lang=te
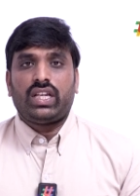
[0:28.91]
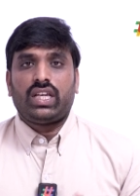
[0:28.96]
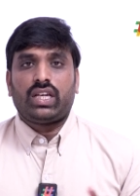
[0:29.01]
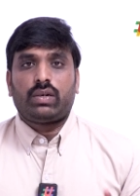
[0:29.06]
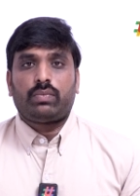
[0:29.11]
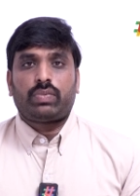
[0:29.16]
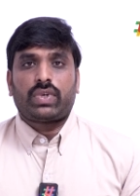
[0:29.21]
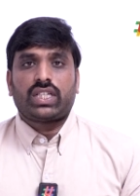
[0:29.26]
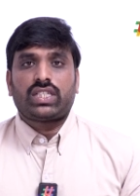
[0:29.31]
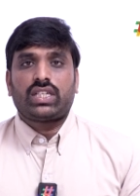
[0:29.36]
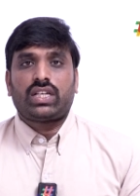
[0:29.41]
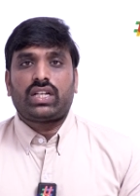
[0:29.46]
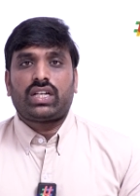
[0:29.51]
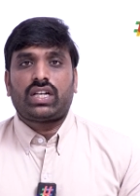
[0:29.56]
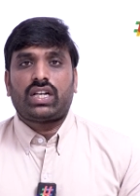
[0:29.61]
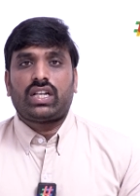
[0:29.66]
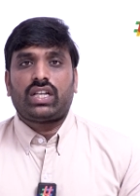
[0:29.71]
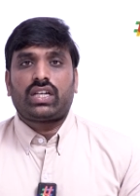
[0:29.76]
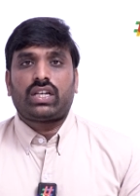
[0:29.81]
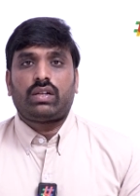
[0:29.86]
అనేక ప్రచార
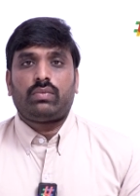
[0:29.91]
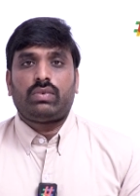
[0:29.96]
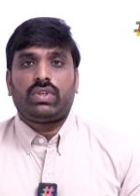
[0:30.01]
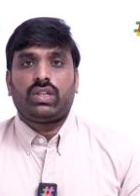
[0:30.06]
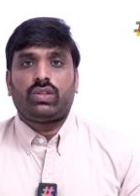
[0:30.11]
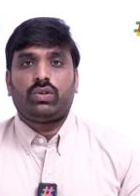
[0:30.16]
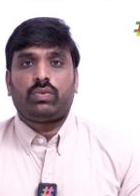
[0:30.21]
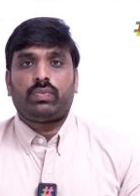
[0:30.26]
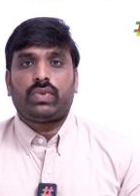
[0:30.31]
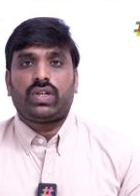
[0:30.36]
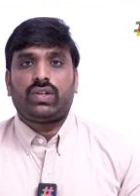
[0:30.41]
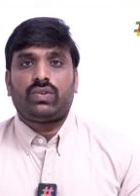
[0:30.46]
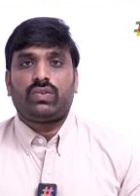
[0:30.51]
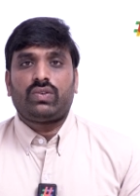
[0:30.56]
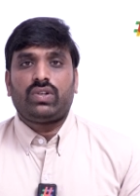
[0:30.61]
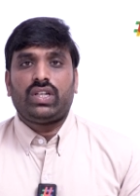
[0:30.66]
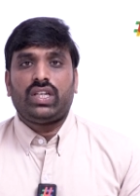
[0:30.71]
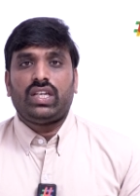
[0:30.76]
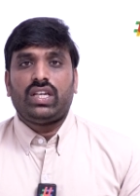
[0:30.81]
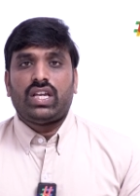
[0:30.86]
కార్యక్రమాలతో పాటు
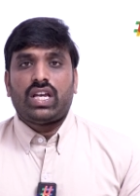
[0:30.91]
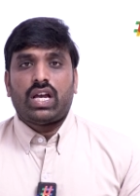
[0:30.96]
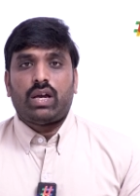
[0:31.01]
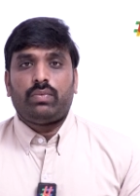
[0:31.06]
కొన్ని